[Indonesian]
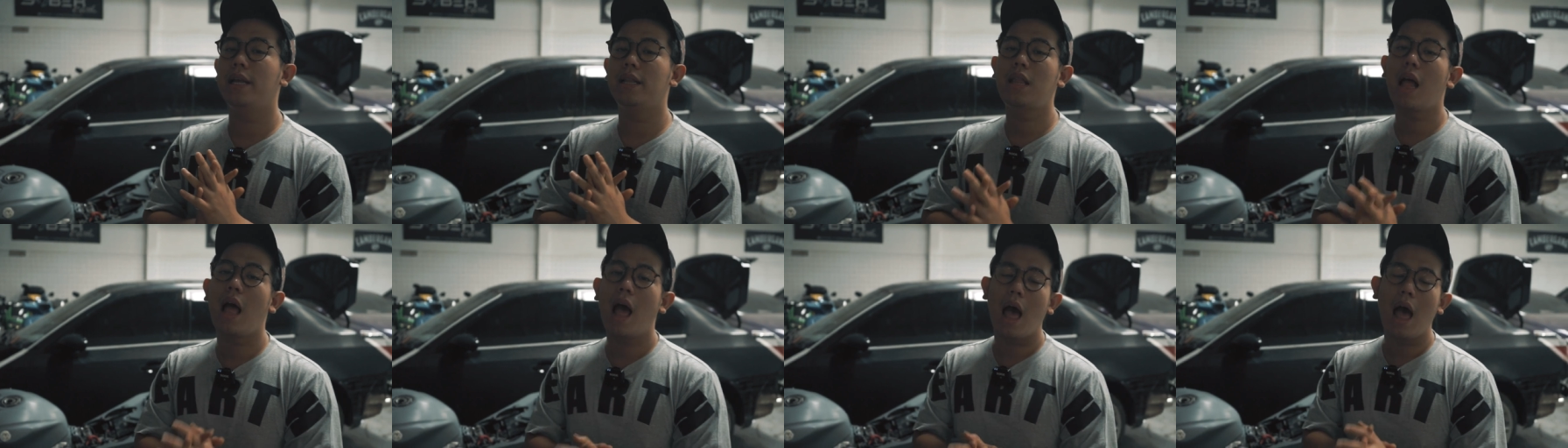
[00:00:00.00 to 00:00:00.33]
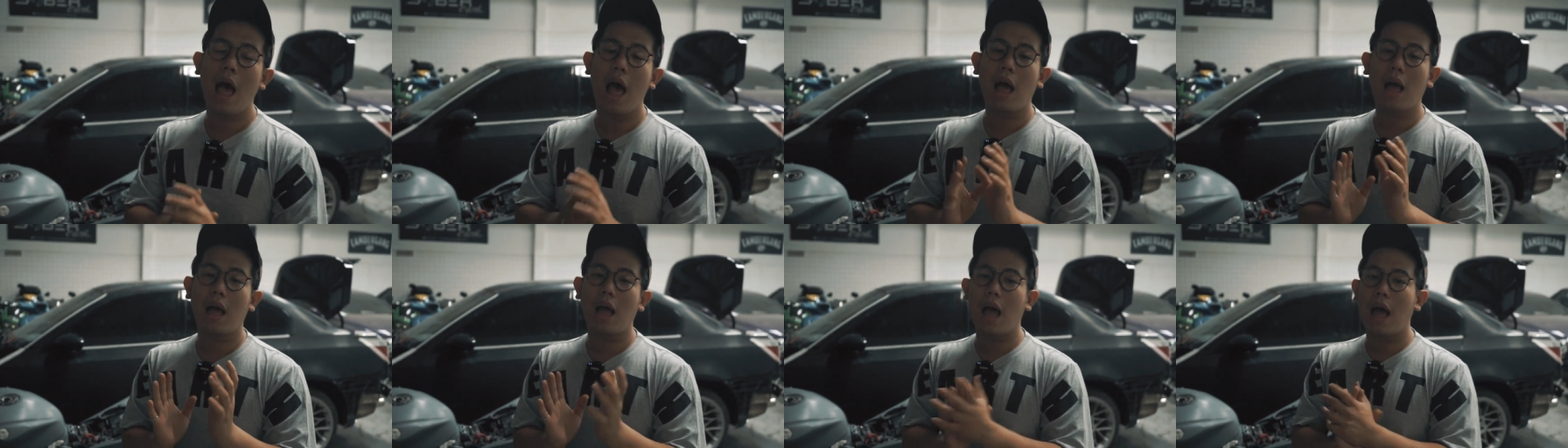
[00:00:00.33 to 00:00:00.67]
kita
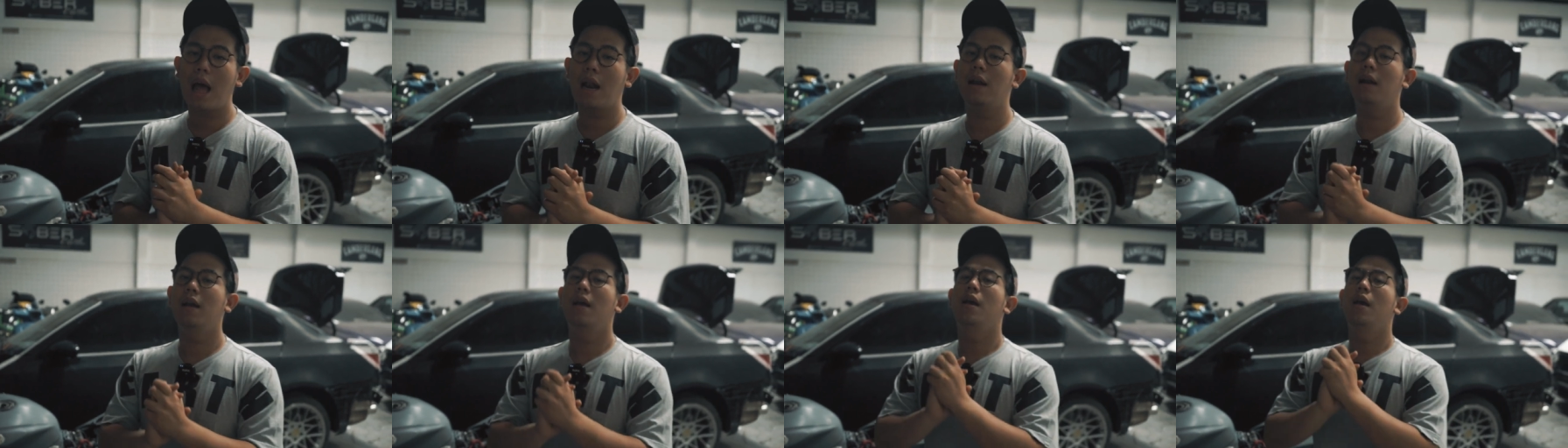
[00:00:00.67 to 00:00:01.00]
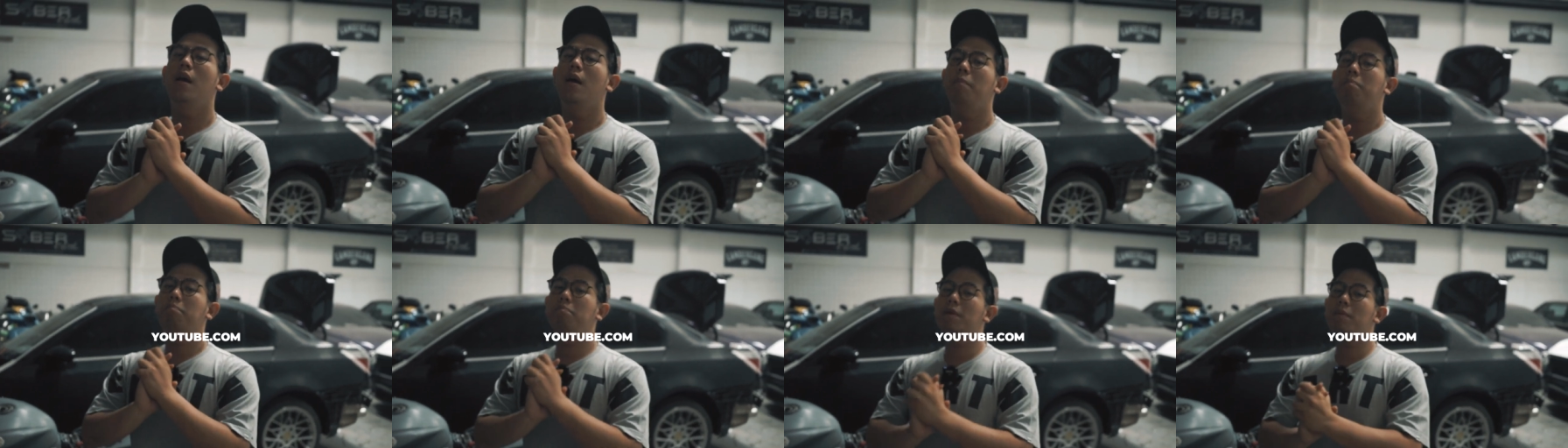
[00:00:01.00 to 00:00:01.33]
akan
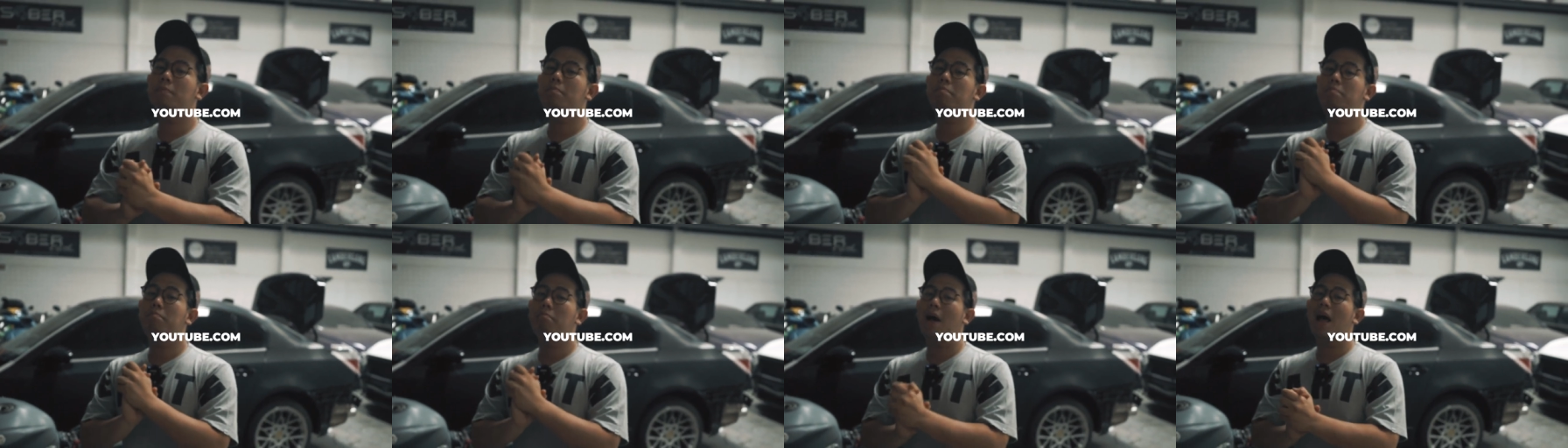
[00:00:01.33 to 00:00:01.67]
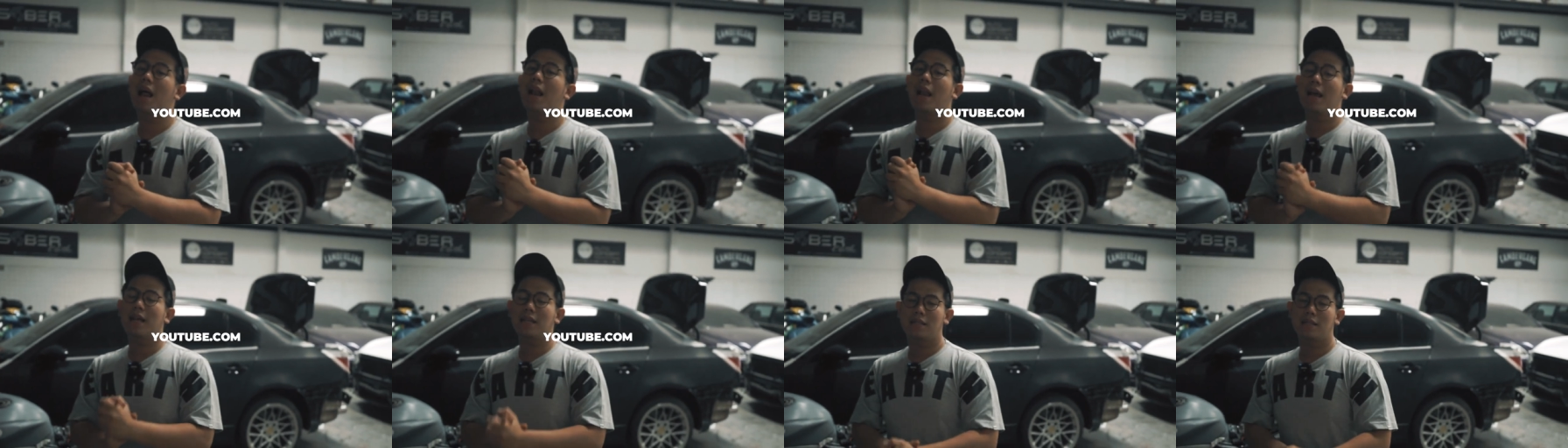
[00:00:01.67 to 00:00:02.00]

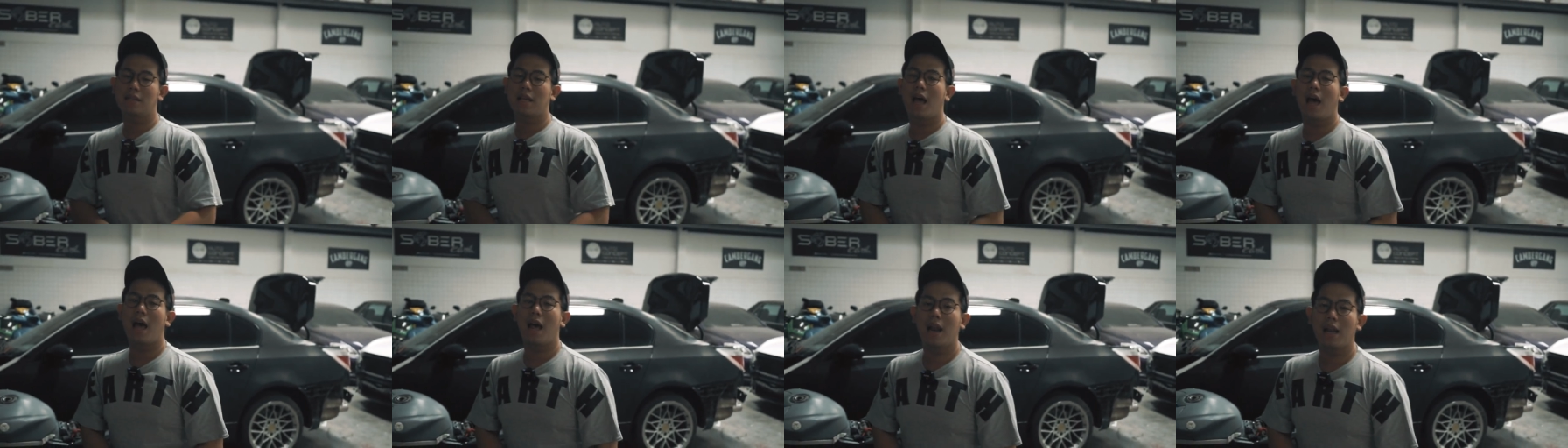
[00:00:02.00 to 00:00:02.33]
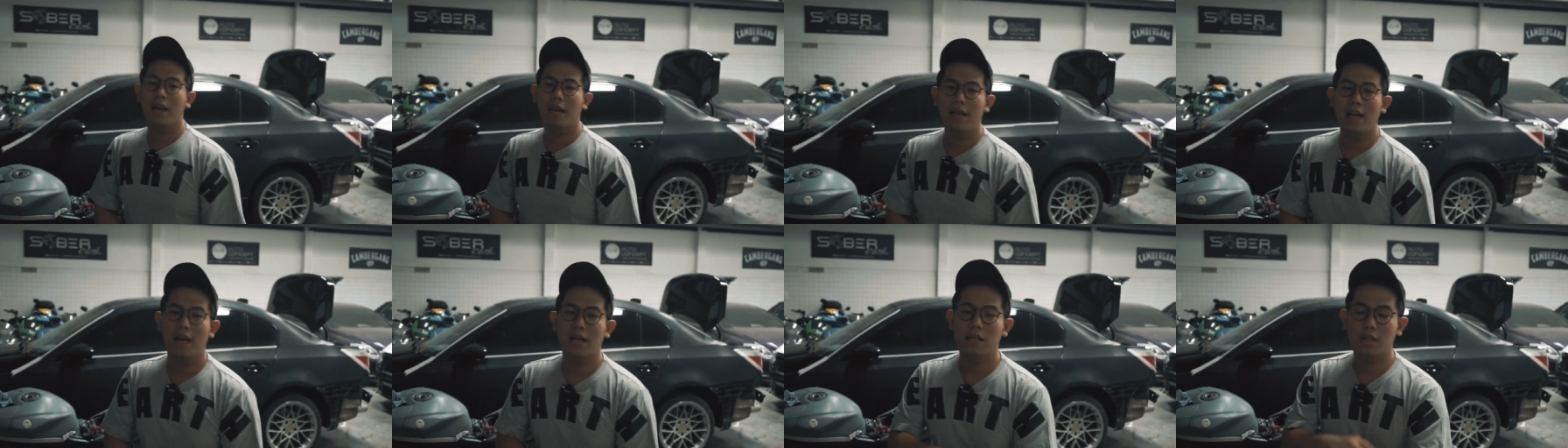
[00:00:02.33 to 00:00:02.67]
membalas
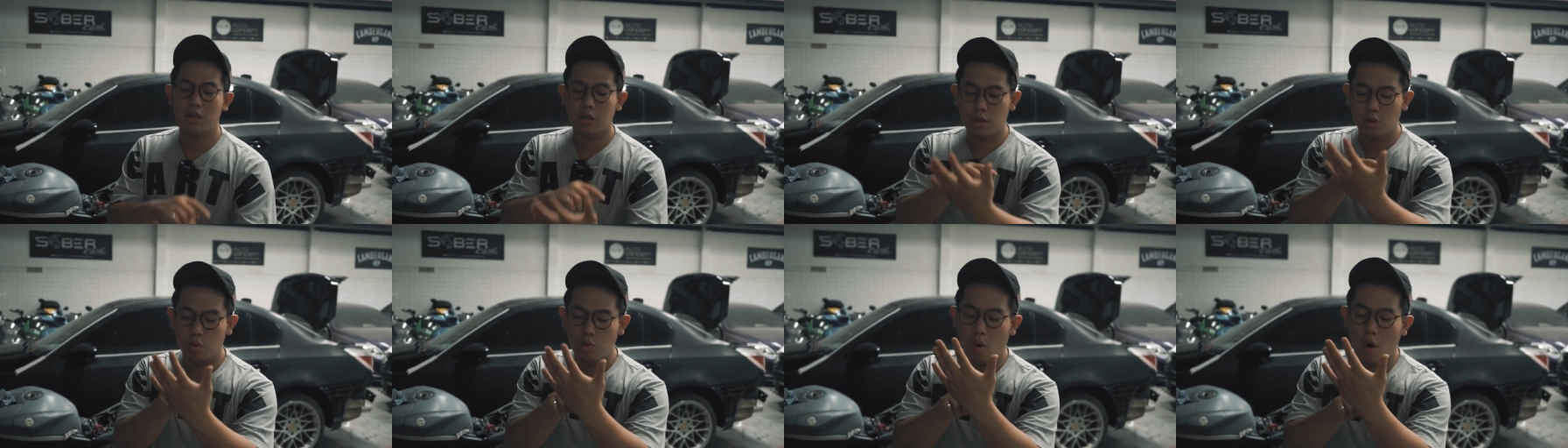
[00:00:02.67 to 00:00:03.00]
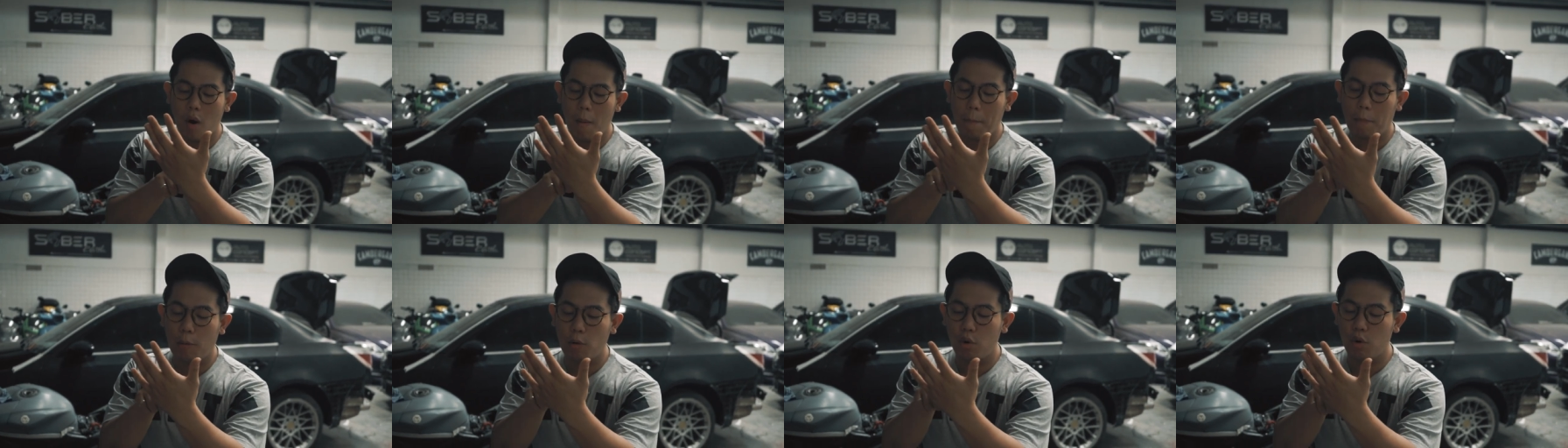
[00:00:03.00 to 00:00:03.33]
alias
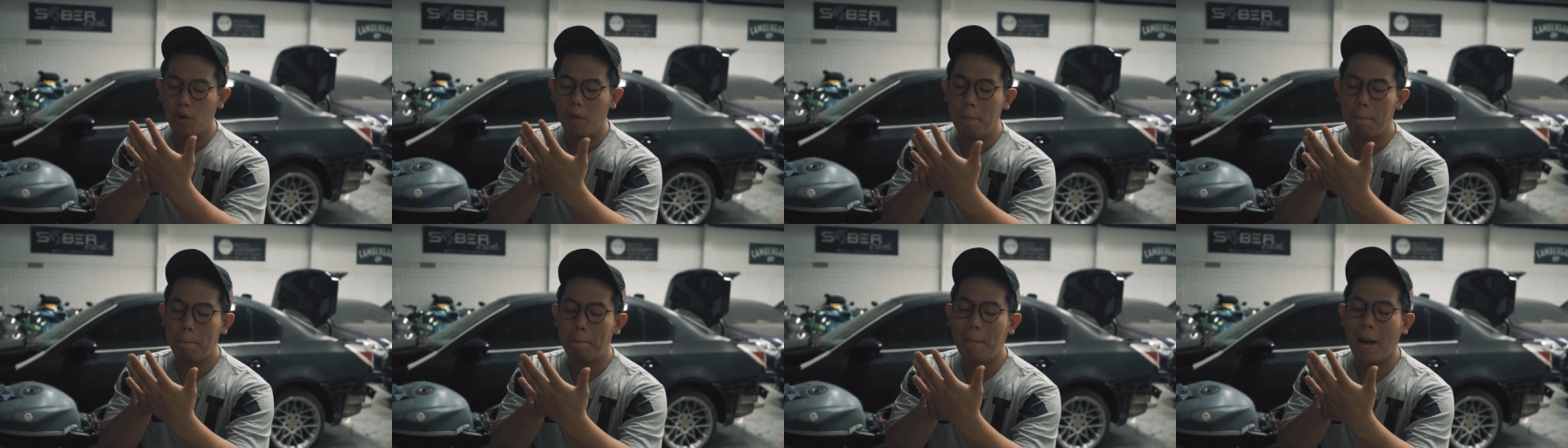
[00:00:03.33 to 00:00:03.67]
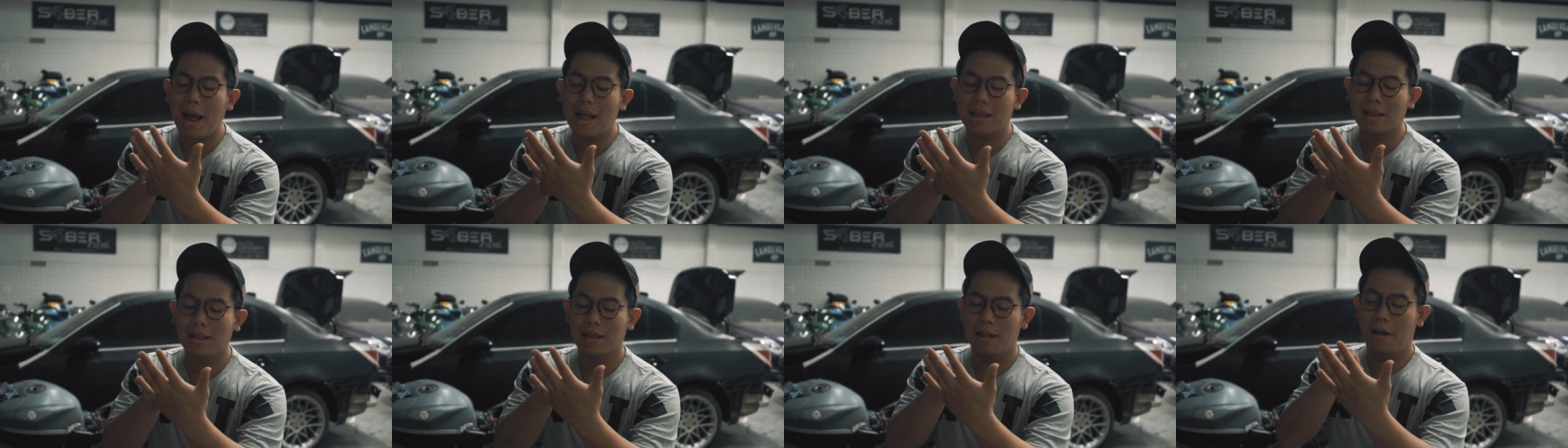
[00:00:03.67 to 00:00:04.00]

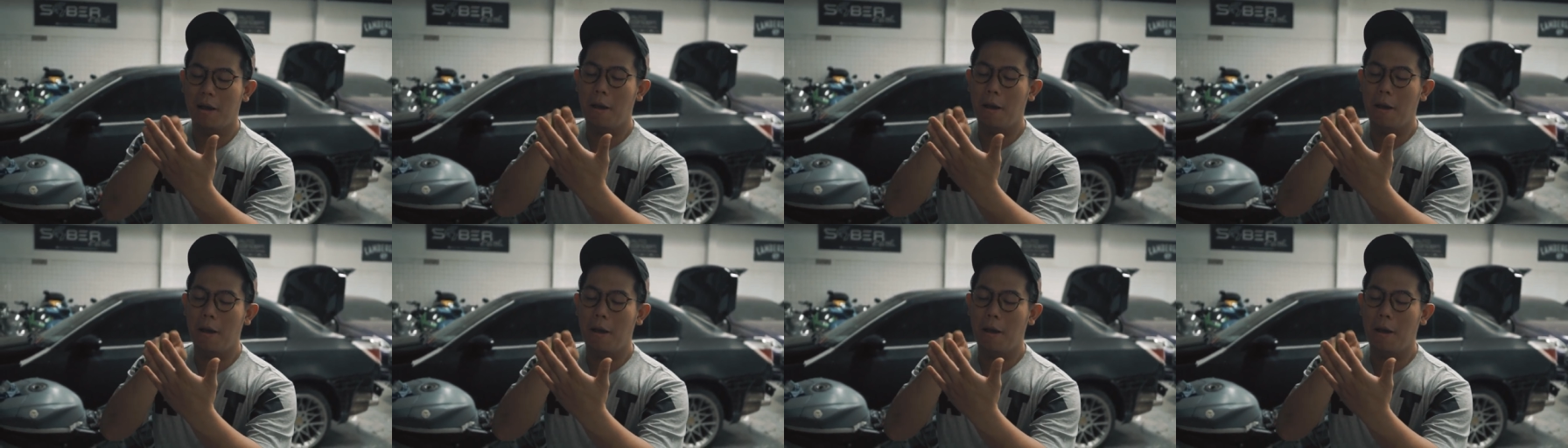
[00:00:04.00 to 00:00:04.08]
24